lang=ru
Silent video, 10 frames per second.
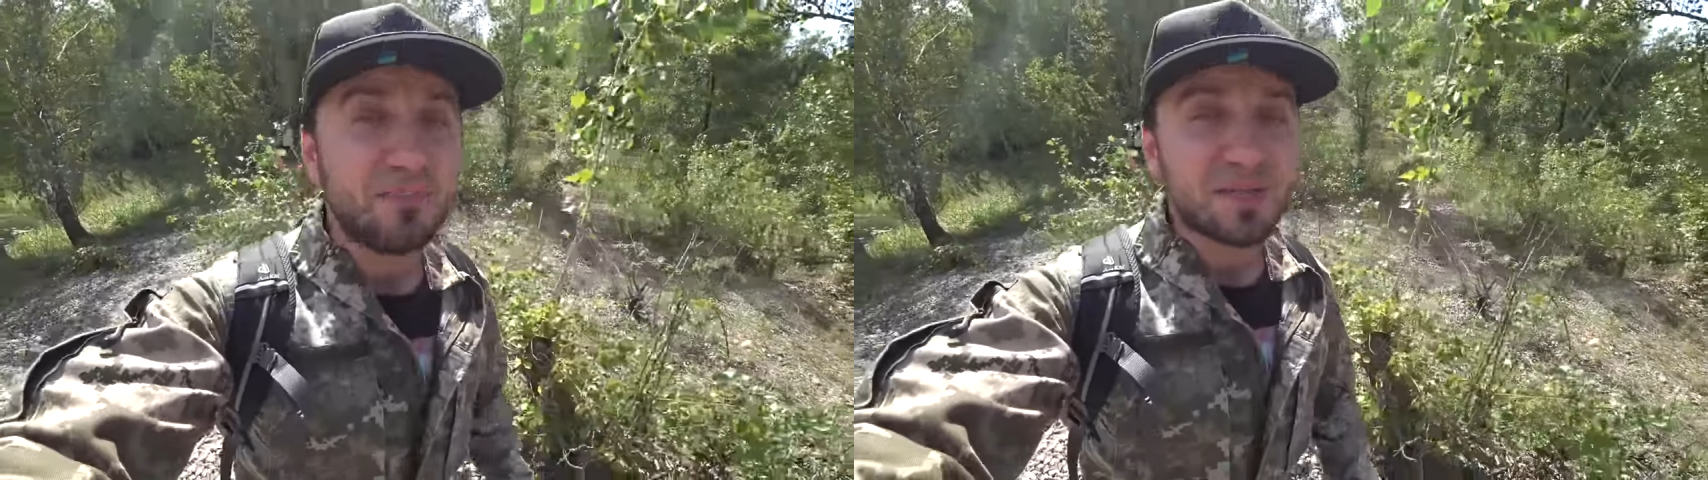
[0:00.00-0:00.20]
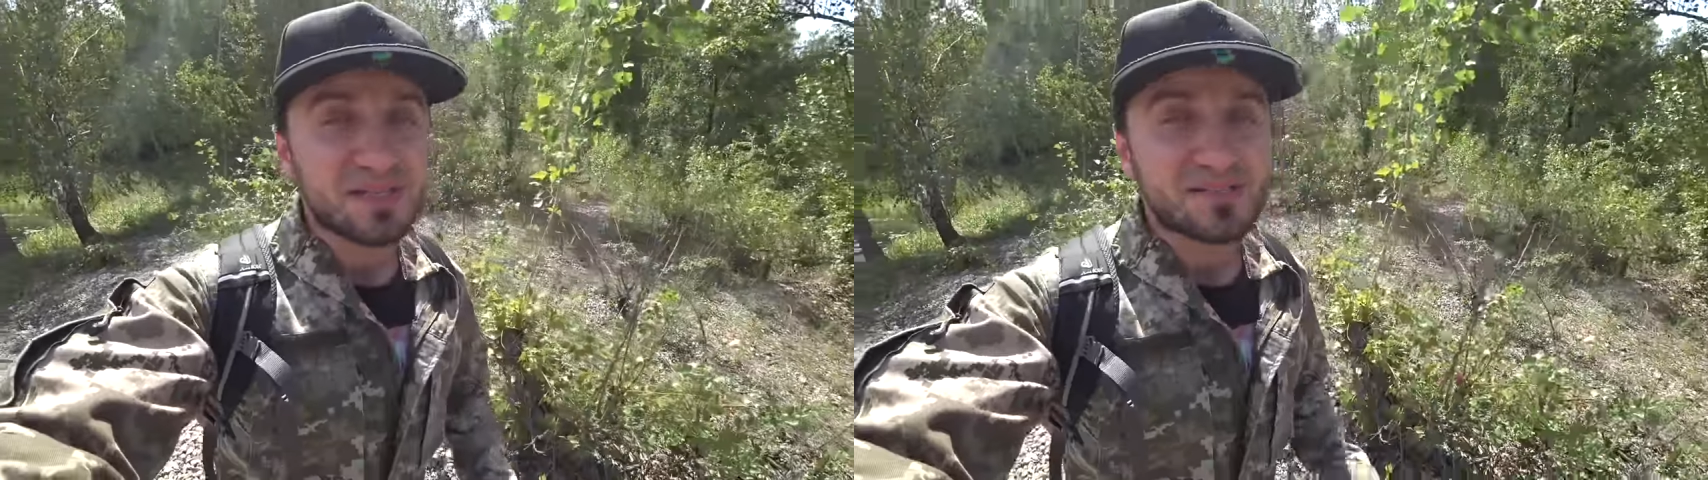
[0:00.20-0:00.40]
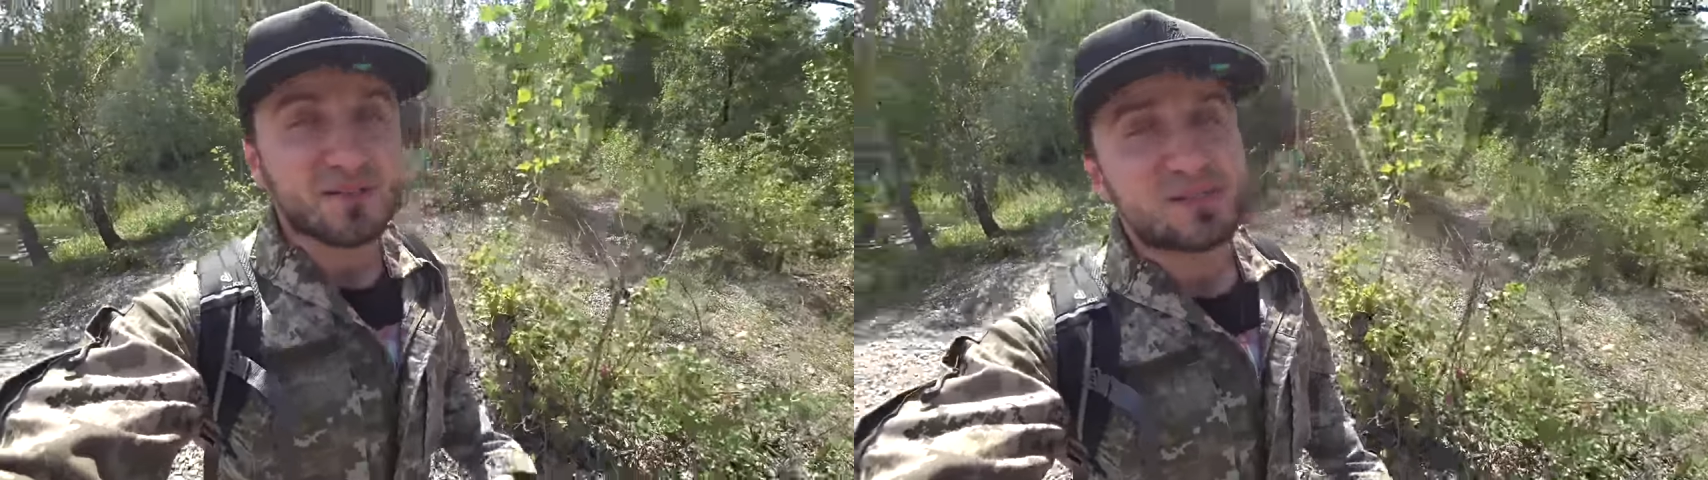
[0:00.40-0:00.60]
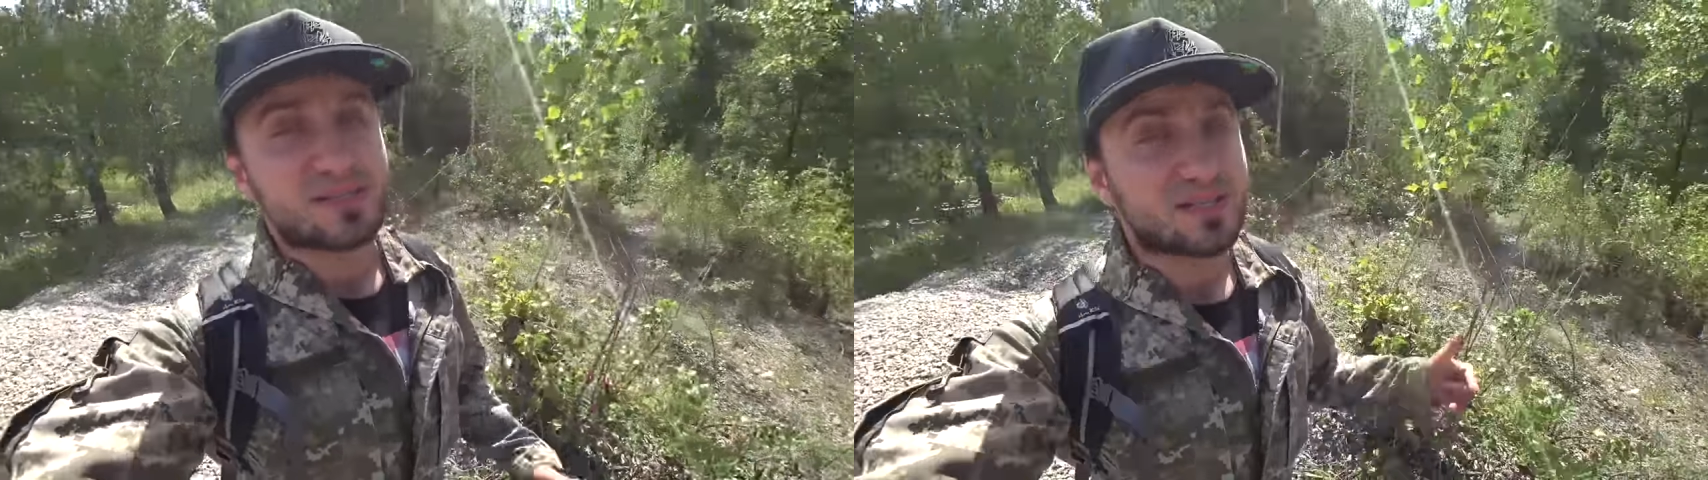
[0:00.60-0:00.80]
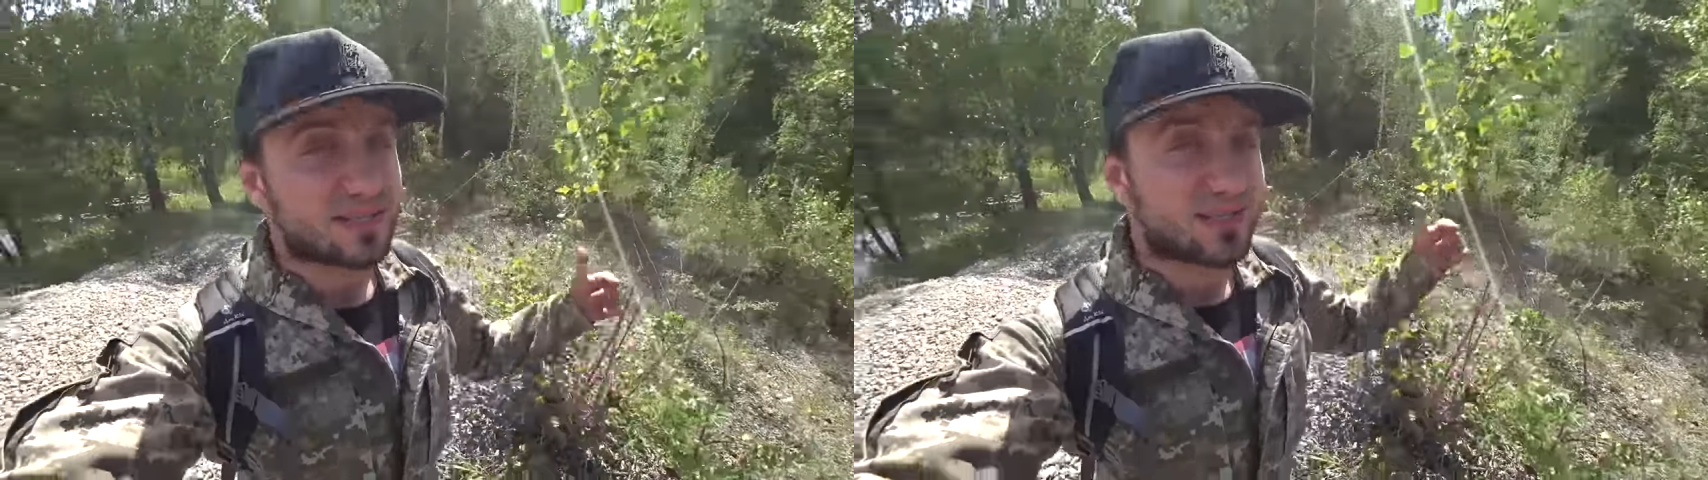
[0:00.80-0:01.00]
меня зовут
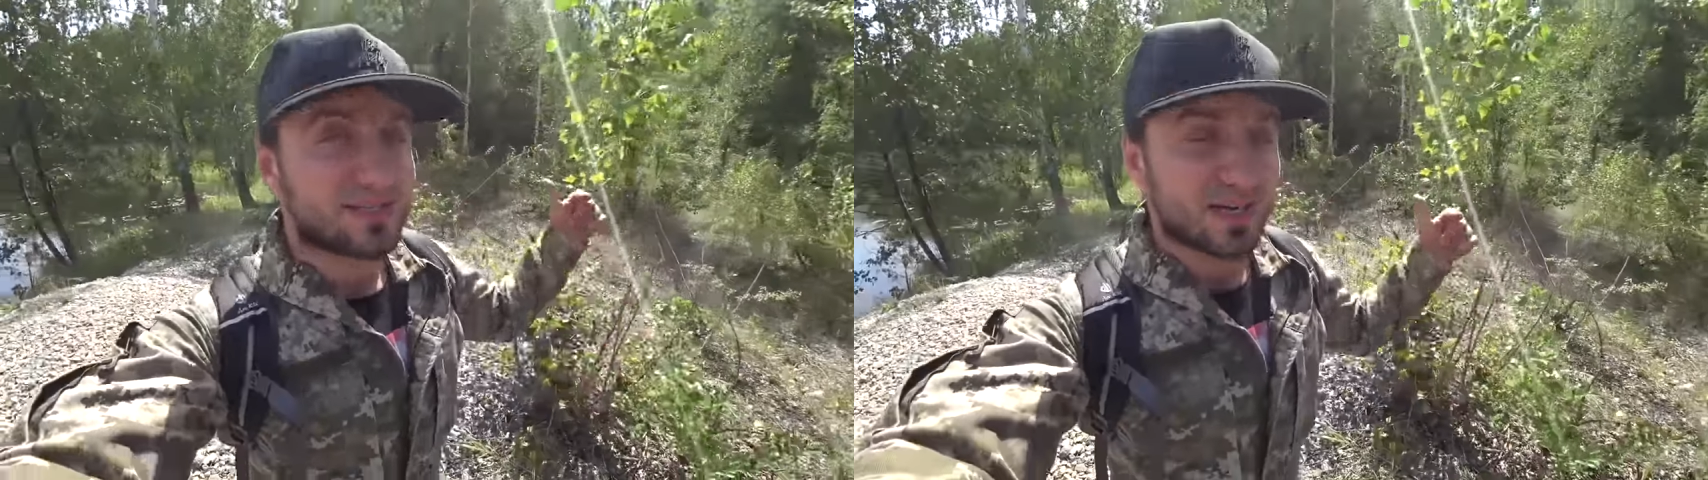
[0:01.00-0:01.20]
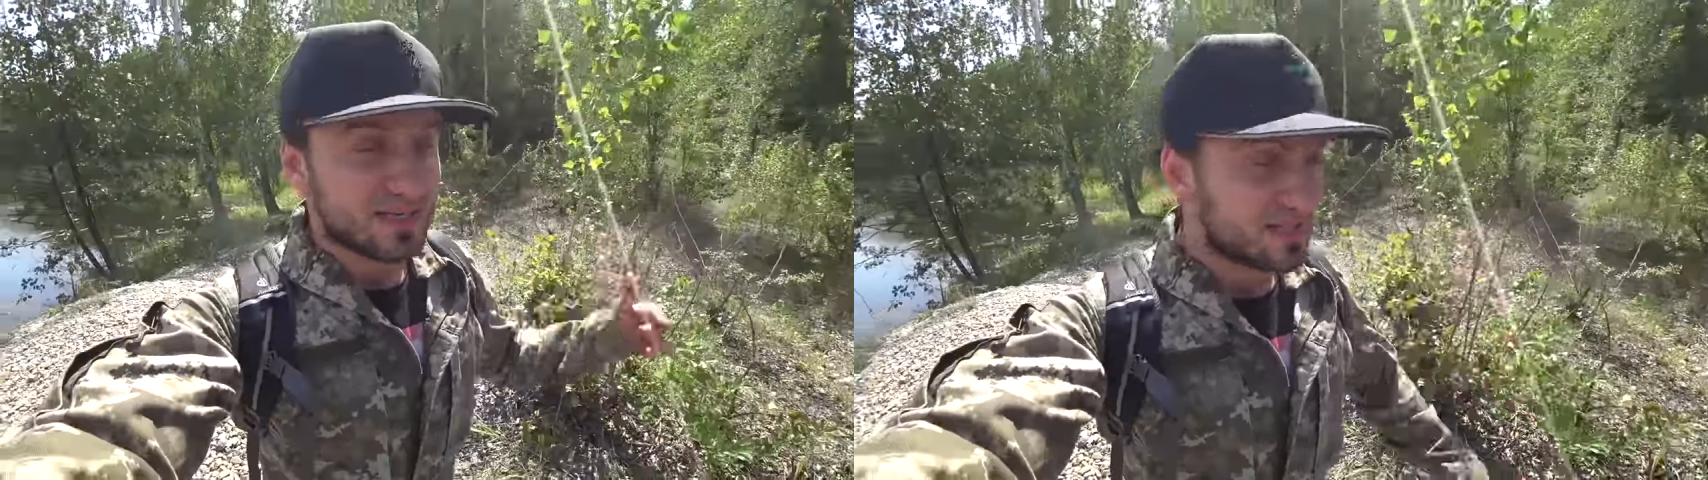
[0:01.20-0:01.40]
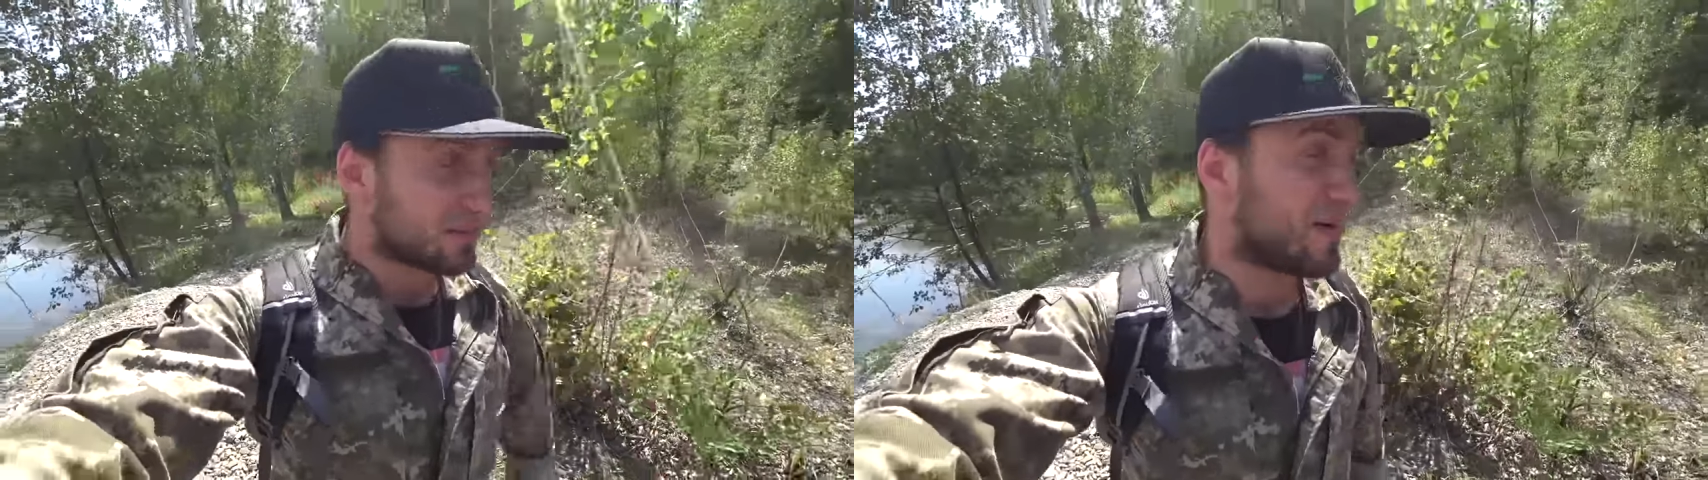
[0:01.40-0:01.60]
Сергей Трейсер,